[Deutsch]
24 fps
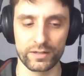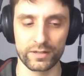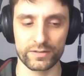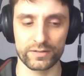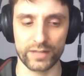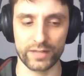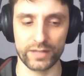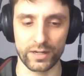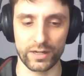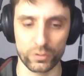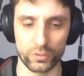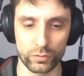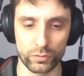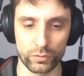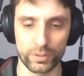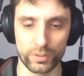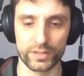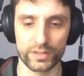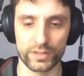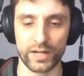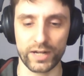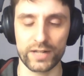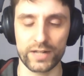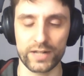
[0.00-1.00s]
der
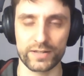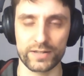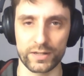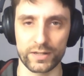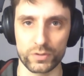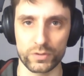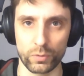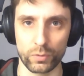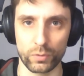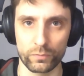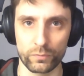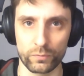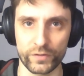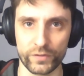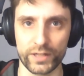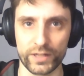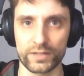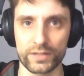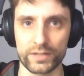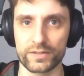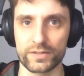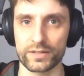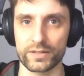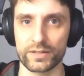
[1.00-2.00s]
Natur, Teil seines
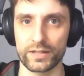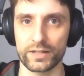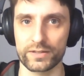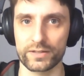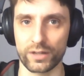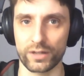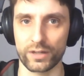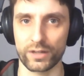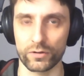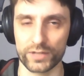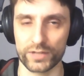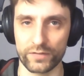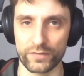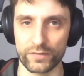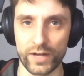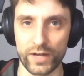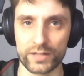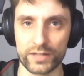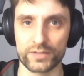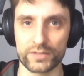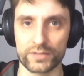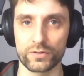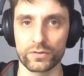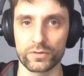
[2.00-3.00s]
Umfelds, ist daraus
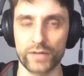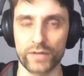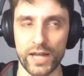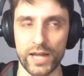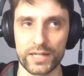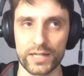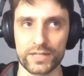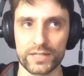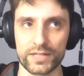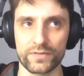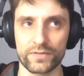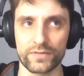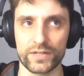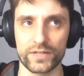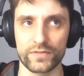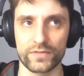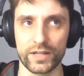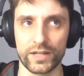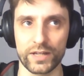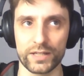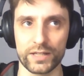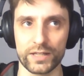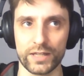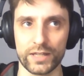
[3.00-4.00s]
gewachsen und alles, was
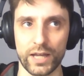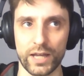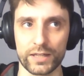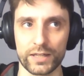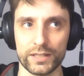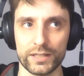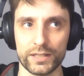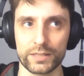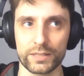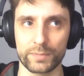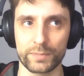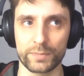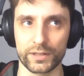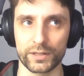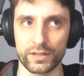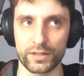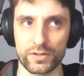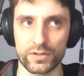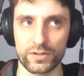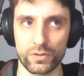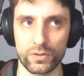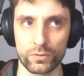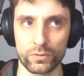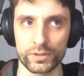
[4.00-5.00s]
wir an
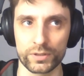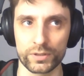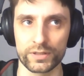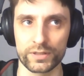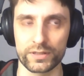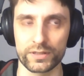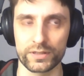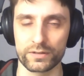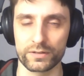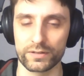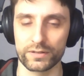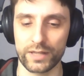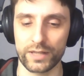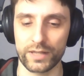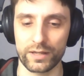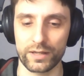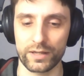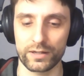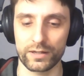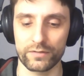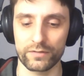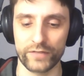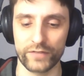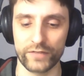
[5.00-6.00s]
Interpretationen
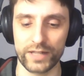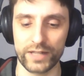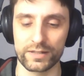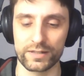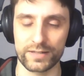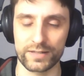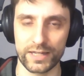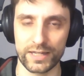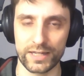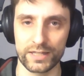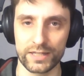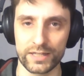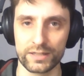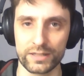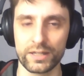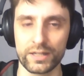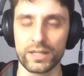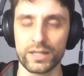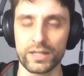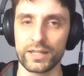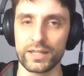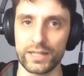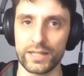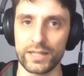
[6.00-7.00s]
der Welt sehen,
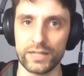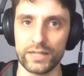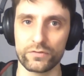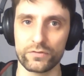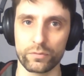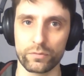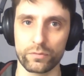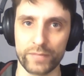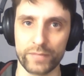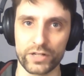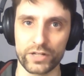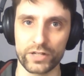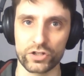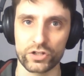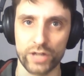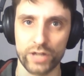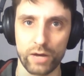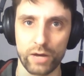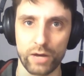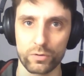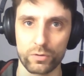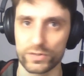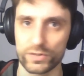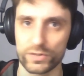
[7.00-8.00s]
geht vom
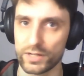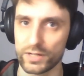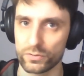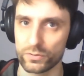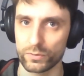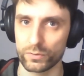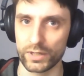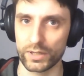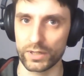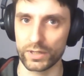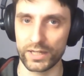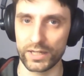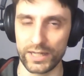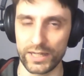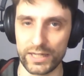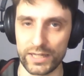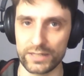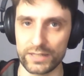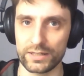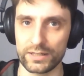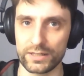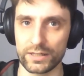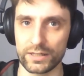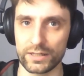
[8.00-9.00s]
Menschen aus. Also
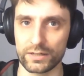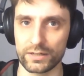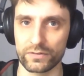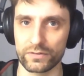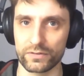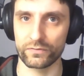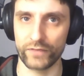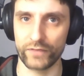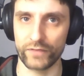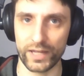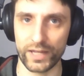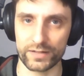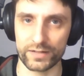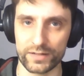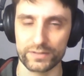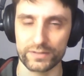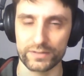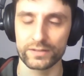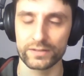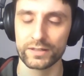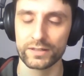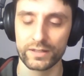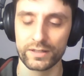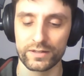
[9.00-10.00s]
Ethik,
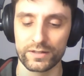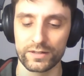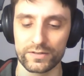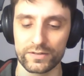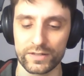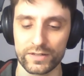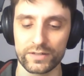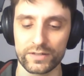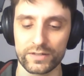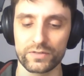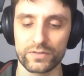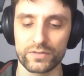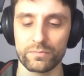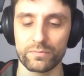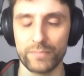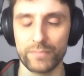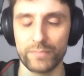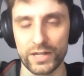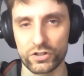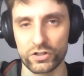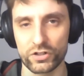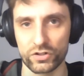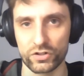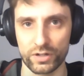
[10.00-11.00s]
Werte sind
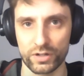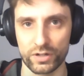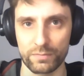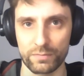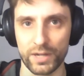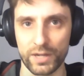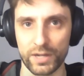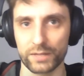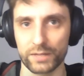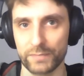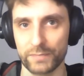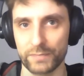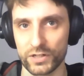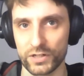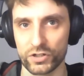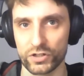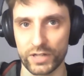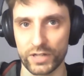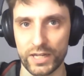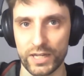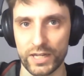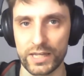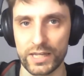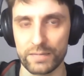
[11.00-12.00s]
Menschen gemacht,
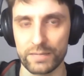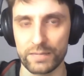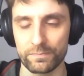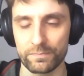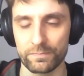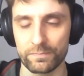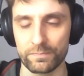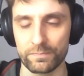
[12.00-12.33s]
Menschen gegeben.